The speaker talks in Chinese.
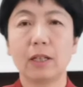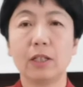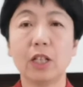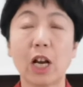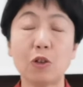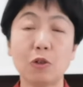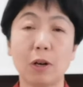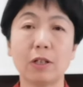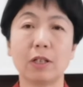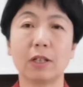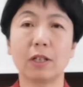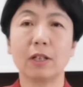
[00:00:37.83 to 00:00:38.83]
站桩
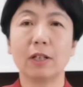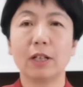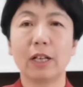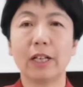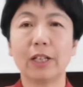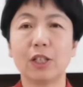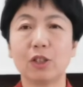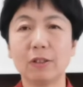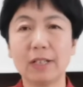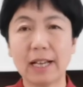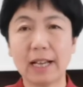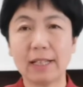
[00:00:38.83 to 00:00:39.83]
时，哎，
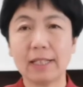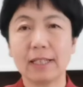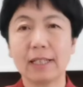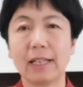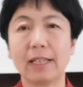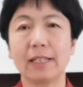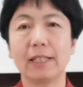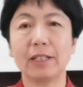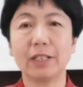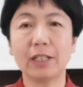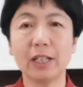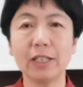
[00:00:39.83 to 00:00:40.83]
虽然哎，
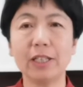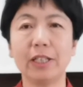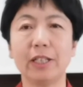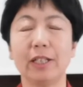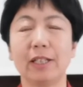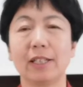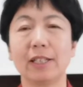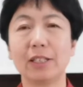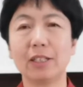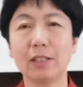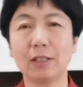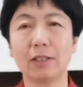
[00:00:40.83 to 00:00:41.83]
身体
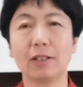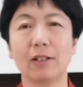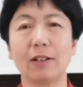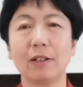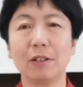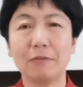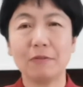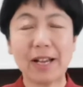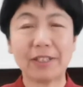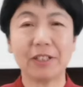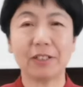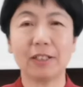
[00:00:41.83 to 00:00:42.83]
姿势、
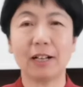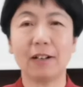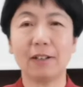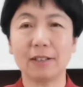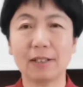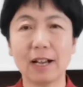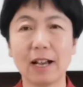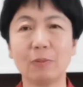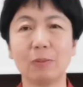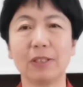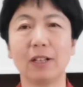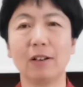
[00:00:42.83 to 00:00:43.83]
外形上
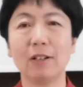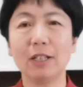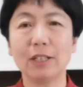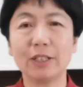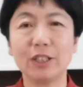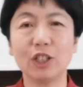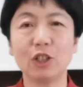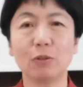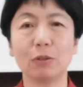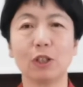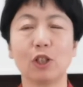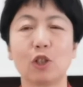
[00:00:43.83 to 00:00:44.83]
看不到肌
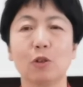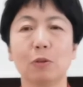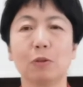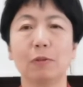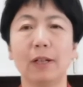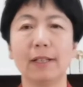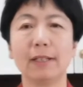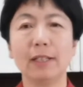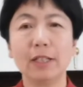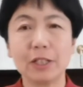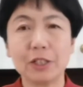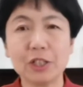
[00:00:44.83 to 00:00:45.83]
肉的收缩，
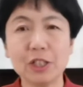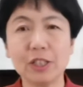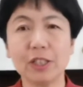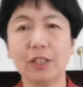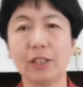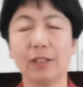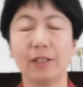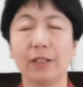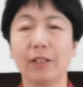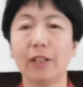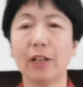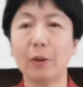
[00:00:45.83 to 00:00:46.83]
肢体
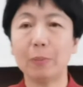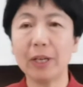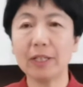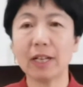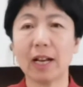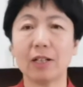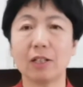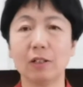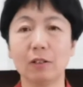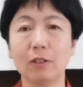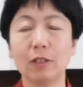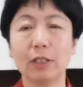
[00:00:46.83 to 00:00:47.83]
也没产
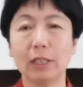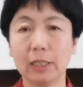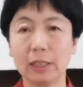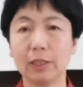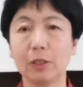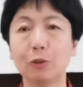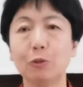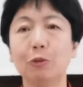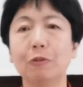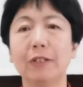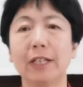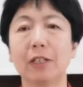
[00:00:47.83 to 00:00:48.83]
生哎
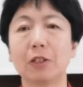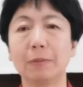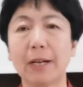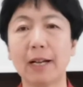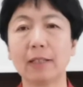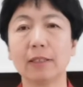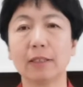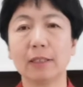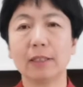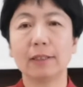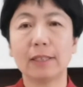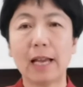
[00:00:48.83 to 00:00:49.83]
余味，是吧？
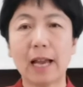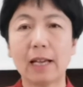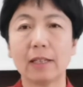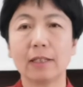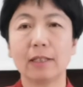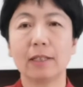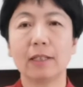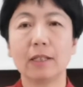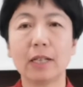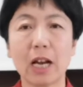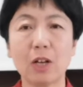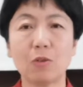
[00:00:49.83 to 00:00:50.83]
但
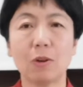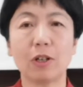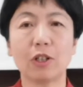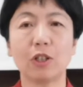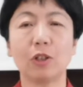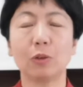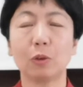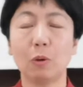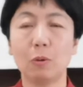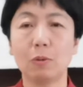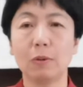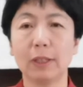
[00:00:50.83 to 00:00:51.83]
站桩时，
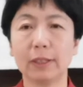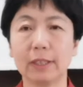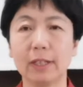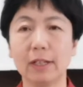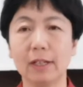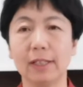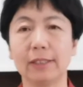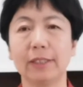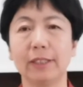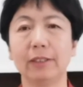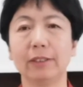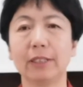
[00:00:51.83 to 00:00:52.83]
通过特
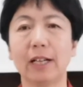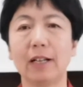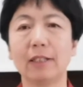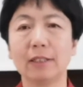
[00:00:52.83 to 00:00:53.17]
定的